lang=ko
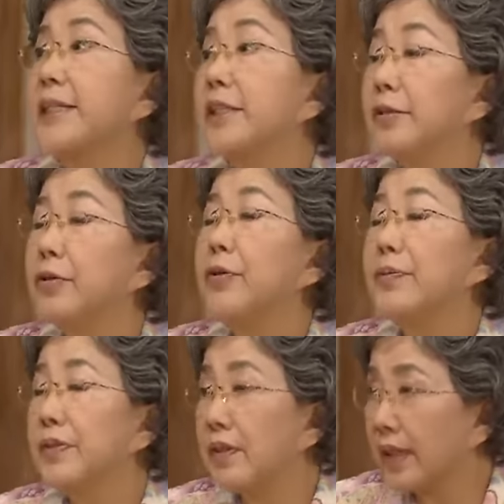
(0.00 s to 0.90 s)
딴
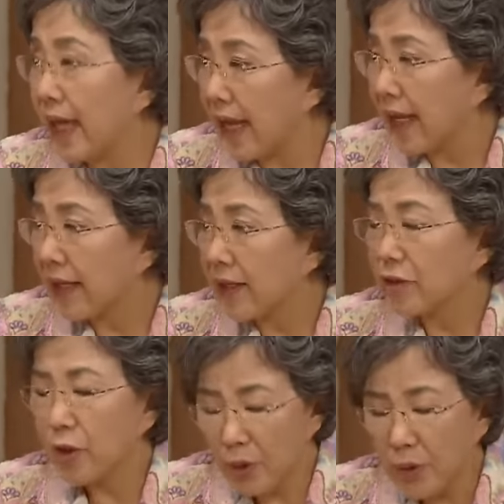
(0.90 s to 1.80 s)
식구 없을 때
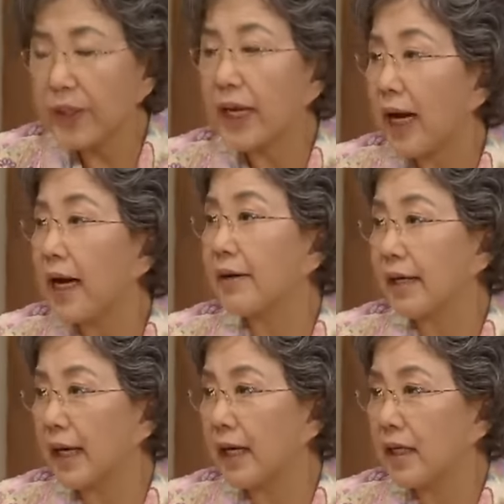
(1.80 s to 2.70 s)
조용히
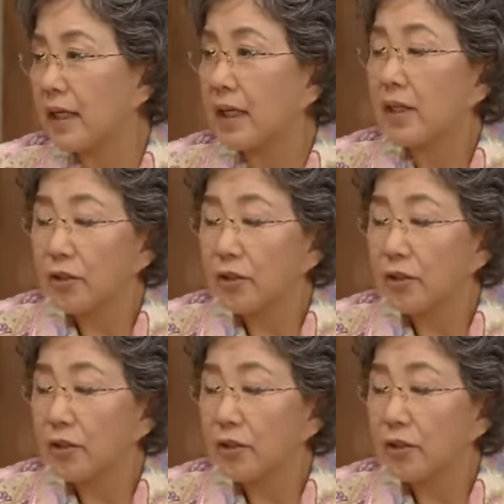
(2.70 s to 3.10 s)
나가거라.